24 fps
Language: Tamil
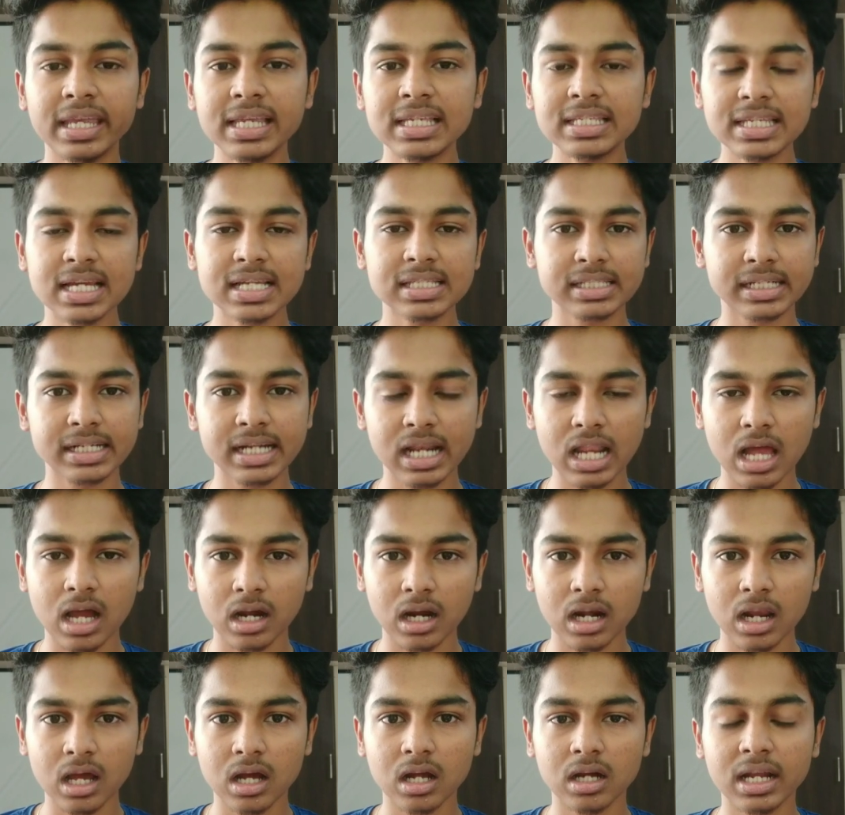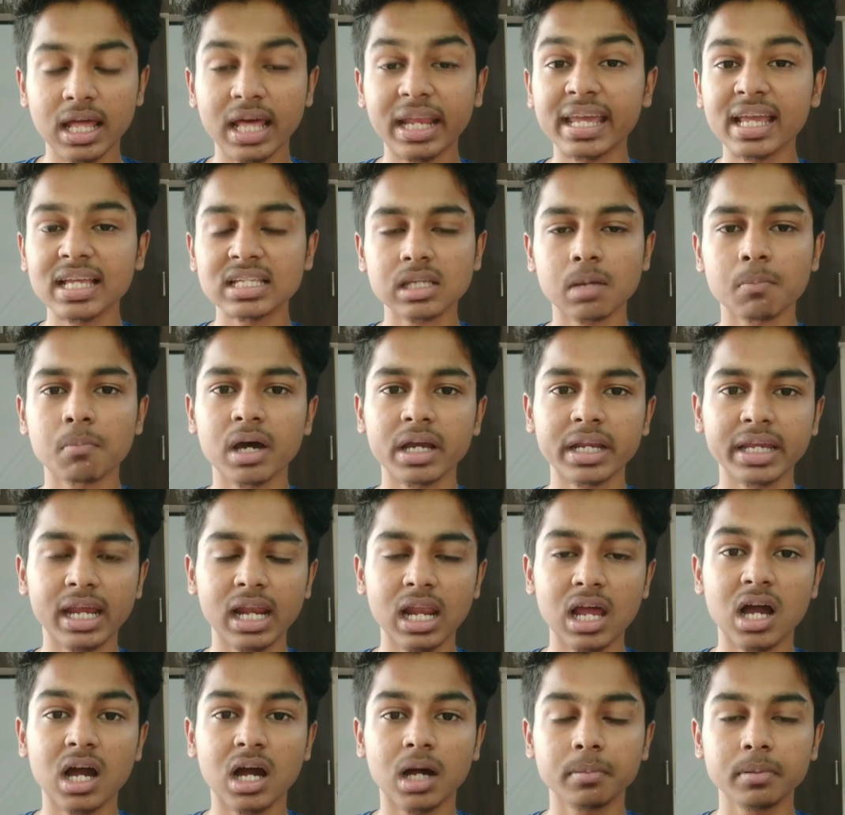ஈஸியாக செட்டில் ஆகலாம் நிறைய
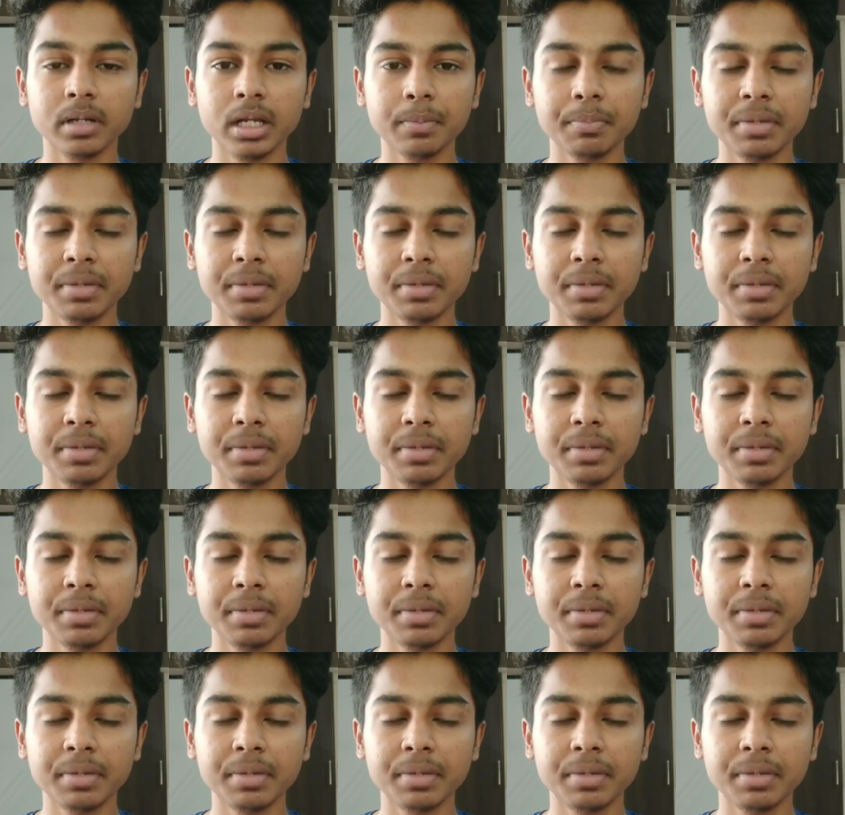சம்பாதிக்கலாம் அப்படி